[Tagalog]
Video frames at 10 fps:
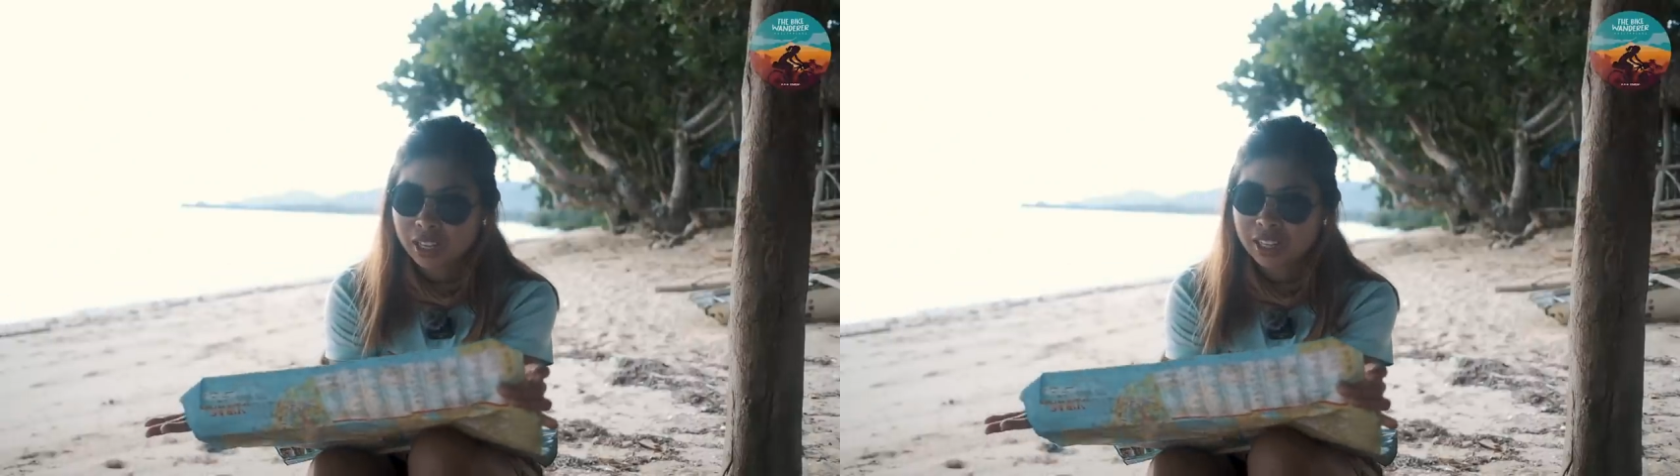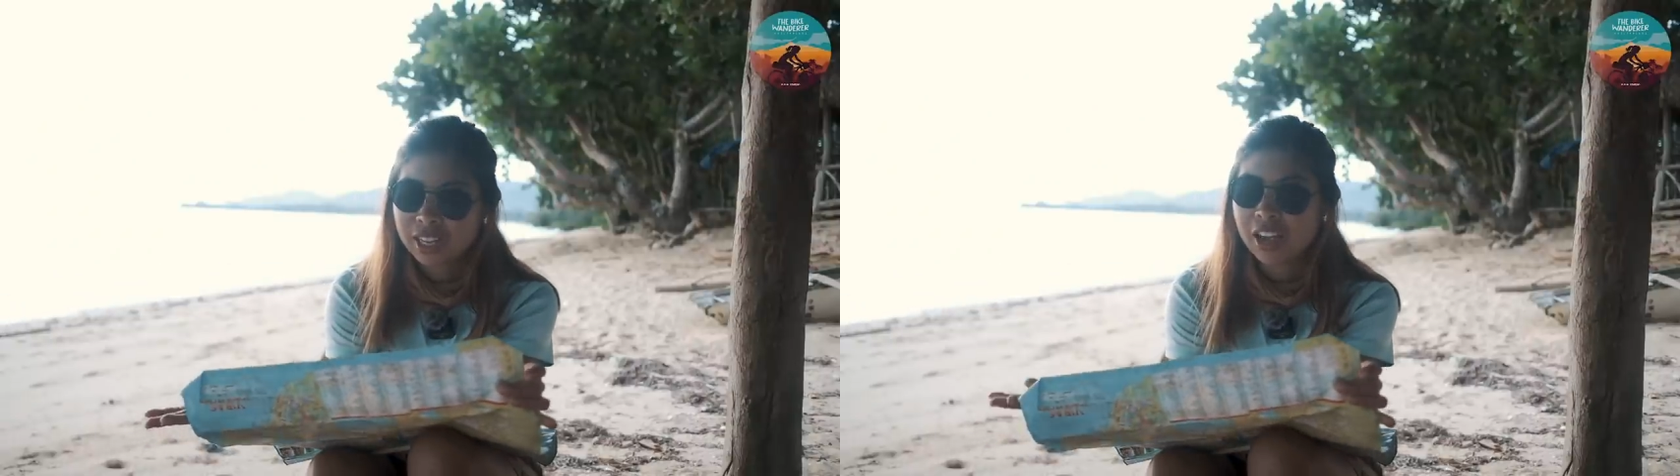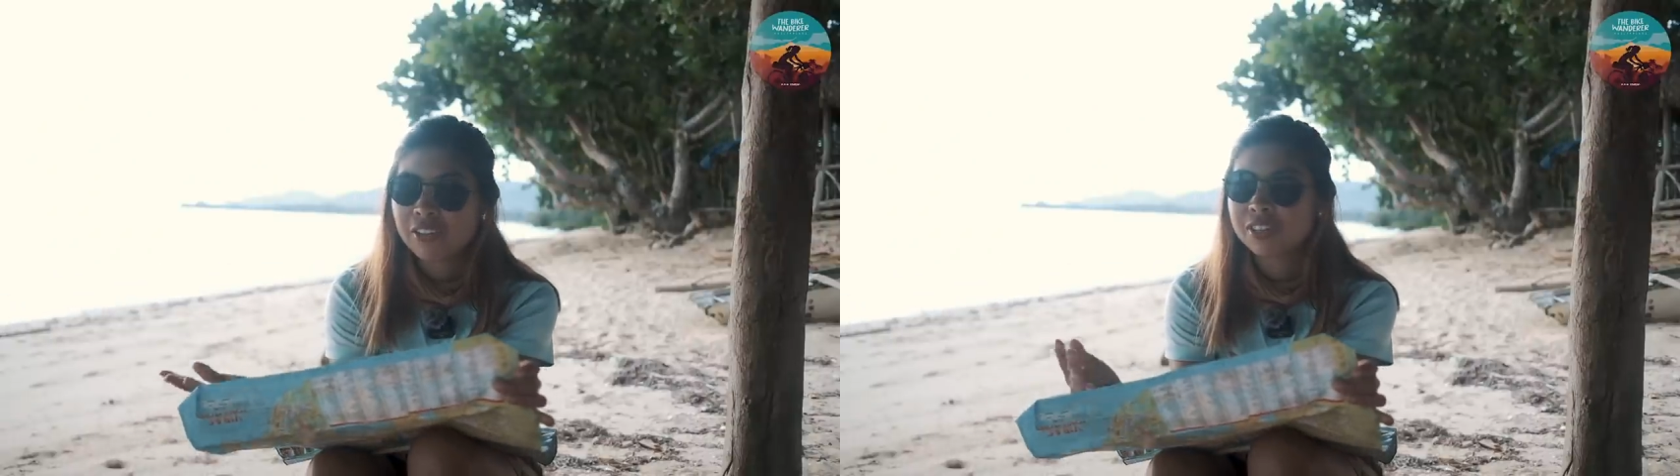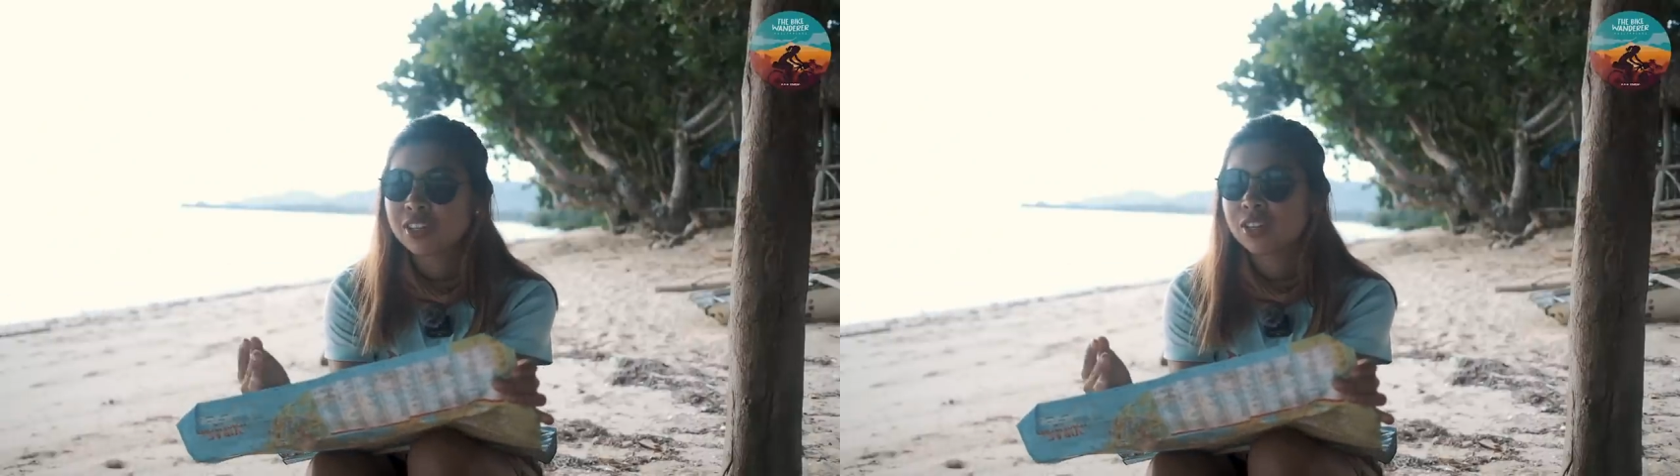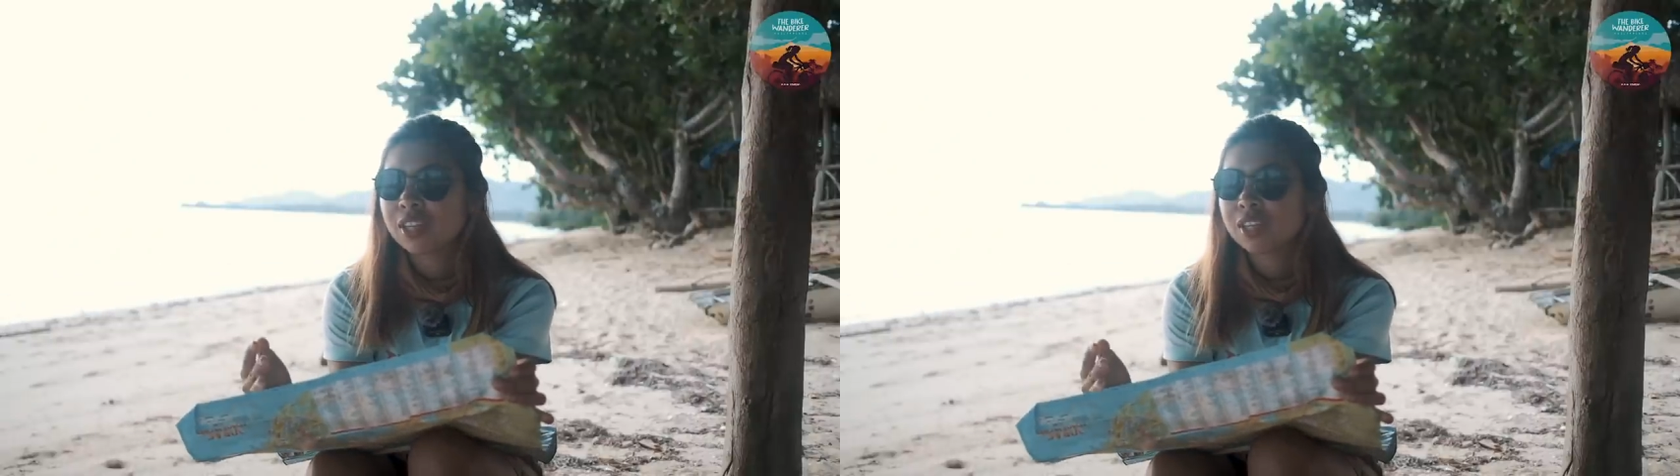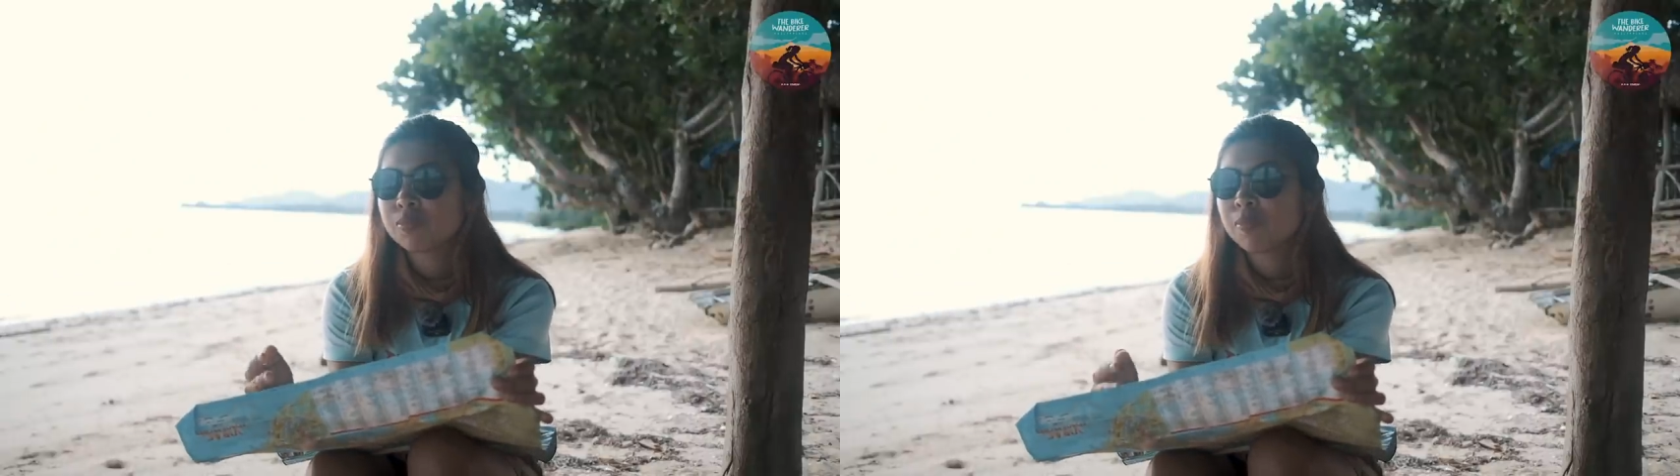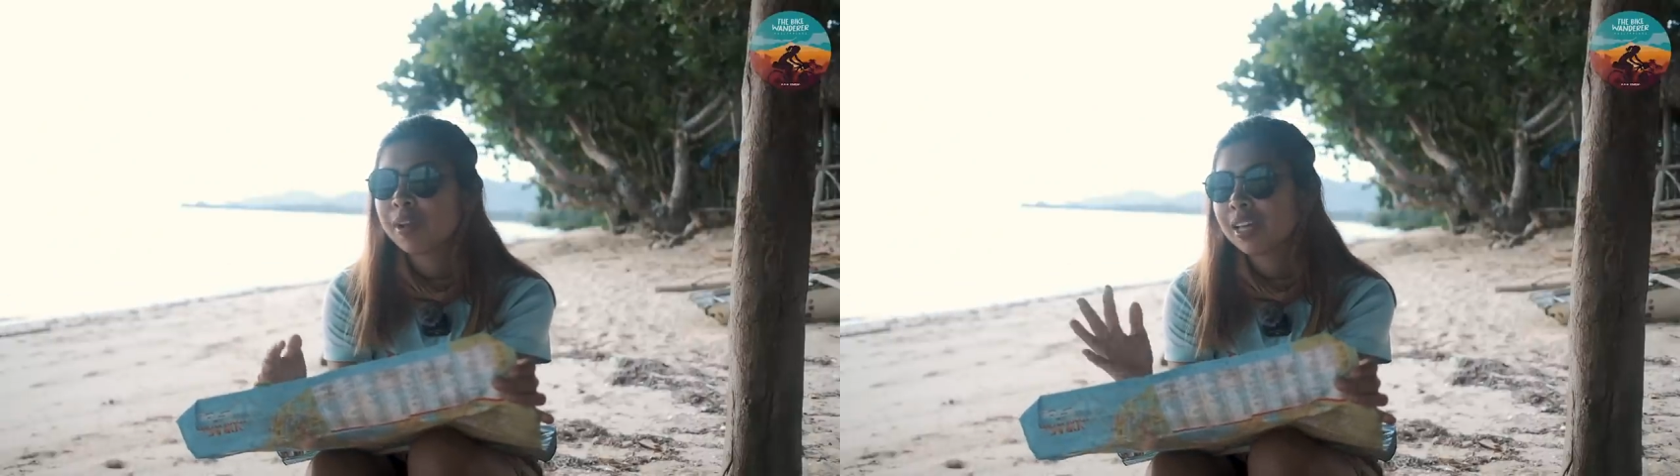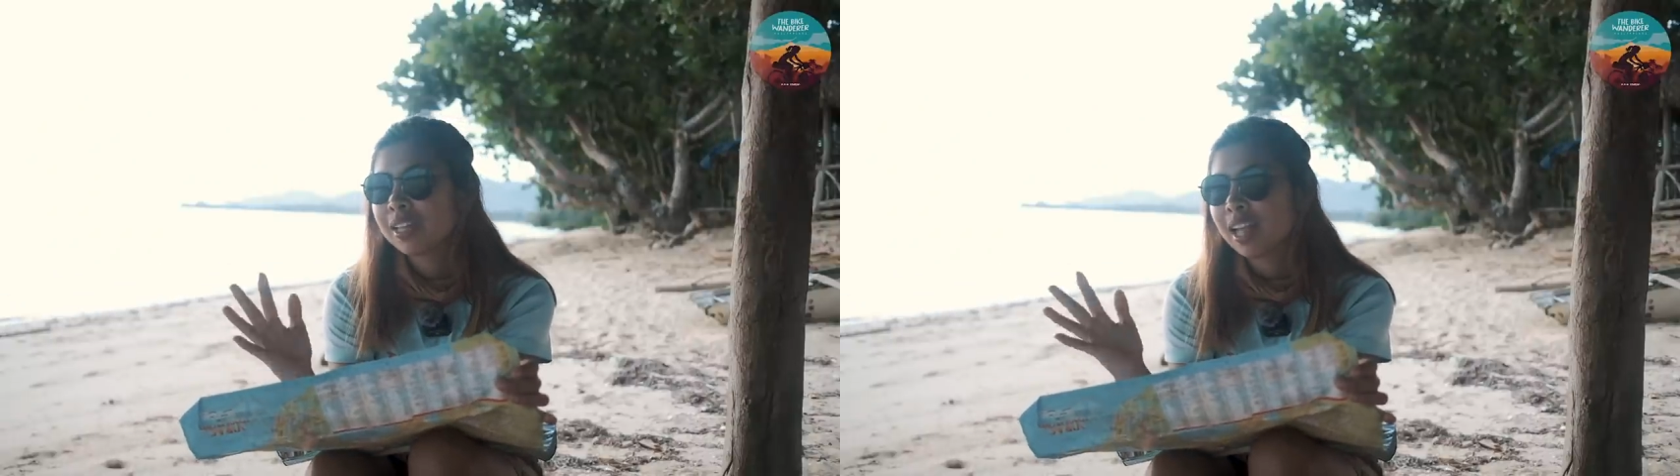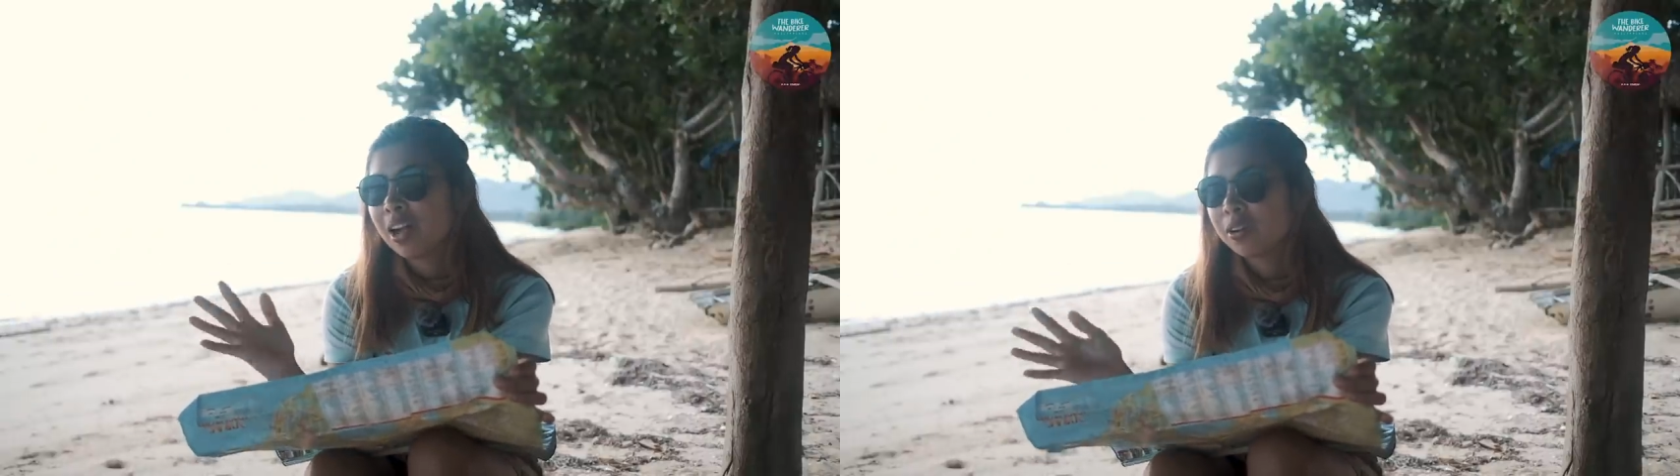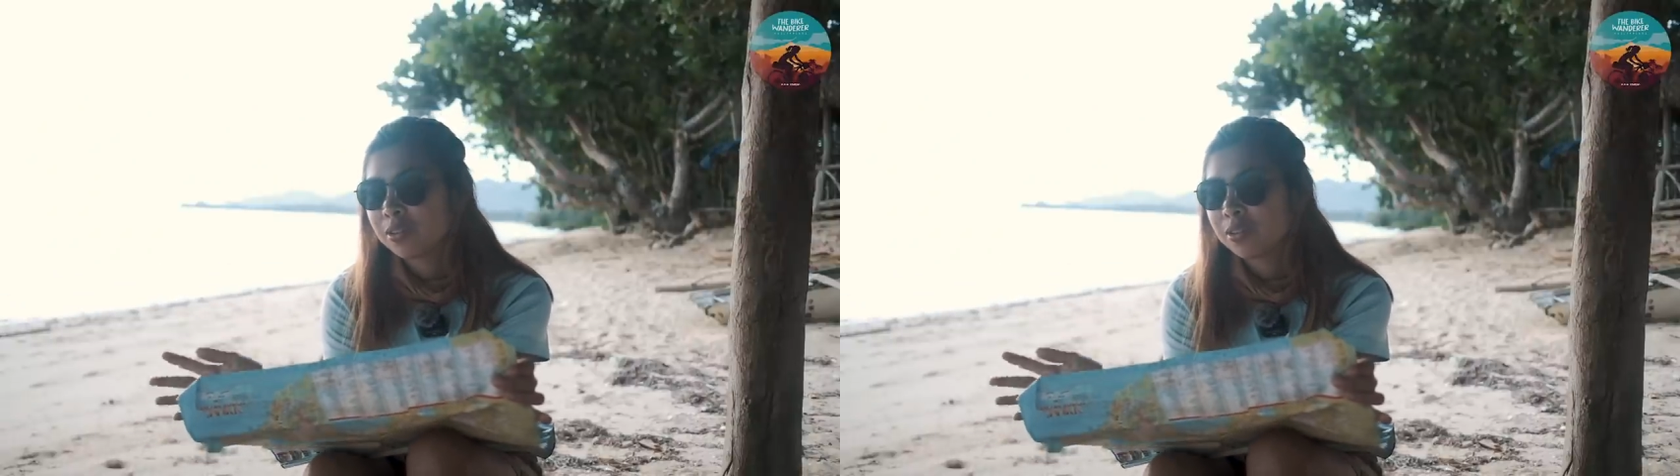And then after nun is bumalik na ako